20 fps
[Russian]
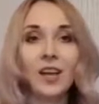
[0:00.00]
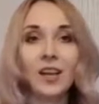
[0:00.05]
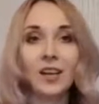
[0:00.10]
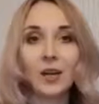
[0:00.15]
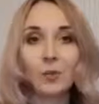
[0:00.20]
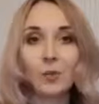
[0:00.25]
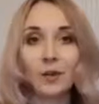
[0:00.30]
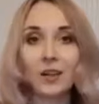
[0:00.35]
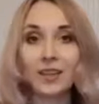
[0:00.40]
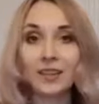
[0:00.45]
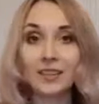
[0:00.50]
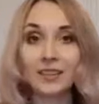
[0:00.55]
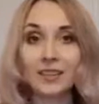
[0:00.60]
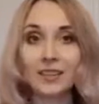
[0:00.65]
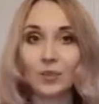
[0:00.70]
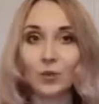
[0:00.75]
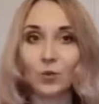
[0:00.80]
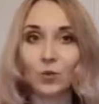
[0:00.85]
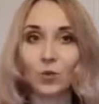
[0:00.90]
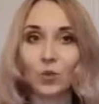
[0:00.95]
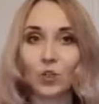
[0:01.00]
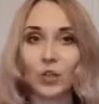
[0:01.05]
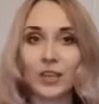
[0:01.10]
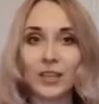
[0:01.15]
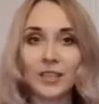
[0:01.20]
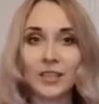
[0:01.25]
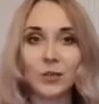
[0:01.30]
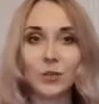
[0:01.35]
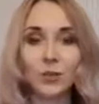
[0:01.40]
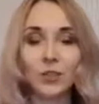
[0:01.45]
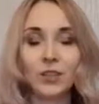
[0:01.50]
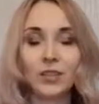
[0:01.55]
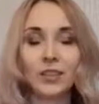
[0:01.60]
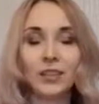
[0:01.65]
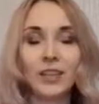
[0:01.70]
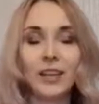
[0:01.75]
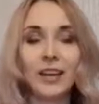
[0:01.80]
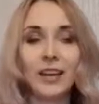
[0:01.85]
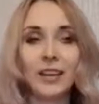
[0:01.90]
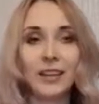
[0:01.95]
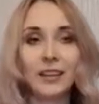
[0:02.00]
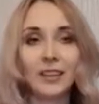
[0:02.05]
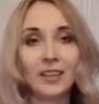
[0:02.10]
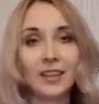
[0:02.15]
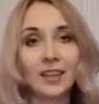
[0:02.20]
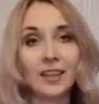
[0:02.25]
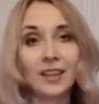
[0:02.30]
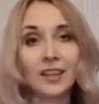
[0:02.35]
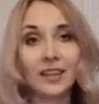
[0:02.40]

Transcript: как правильно загружать его и так далее.